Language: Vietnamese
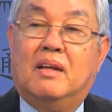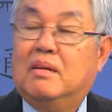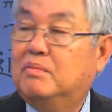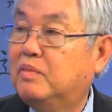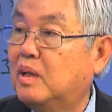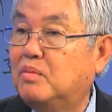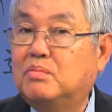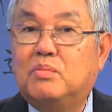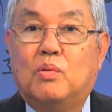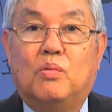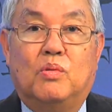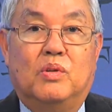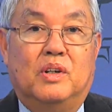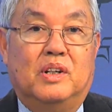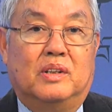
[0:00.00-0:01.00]
Phần
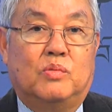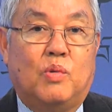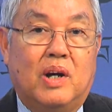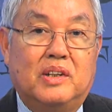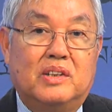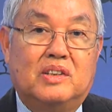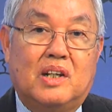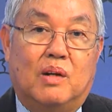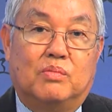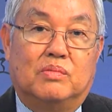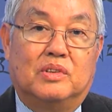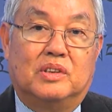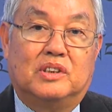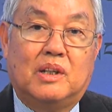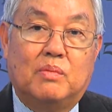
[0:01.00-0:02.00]
vụ quan
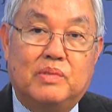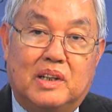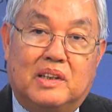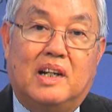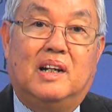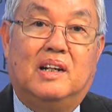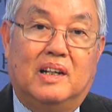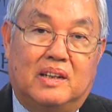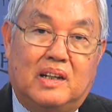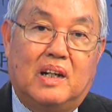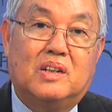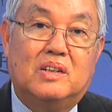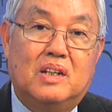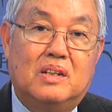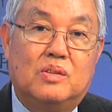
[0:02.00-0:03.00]
trọng trong này là
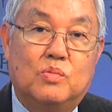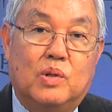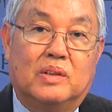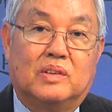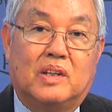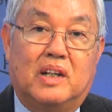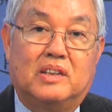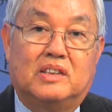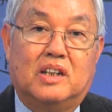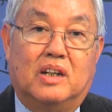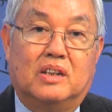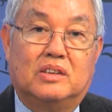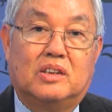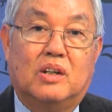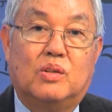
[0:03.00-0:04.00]
cắt đứt nguồn tài
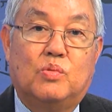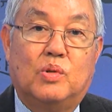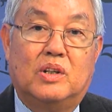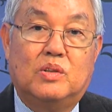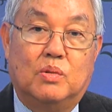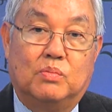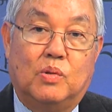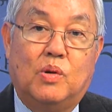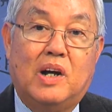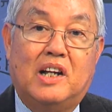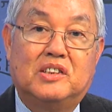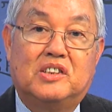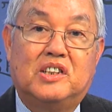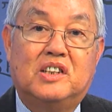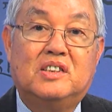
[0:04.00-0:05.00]
trợ cho quân khủng bố i
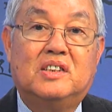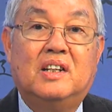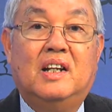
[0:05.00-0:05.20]
sis.